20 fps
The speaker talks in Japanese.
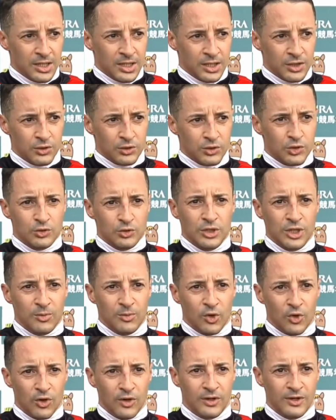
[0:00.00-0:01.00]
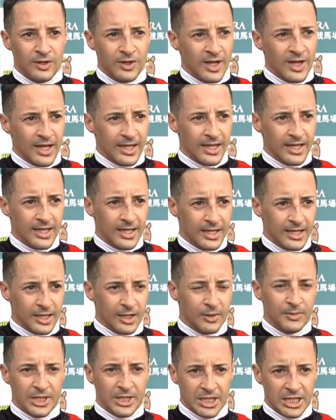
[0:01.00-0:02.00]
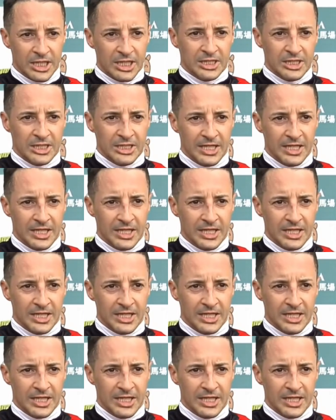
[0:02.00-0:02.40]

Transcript: 途中でもえー、完璧かったね。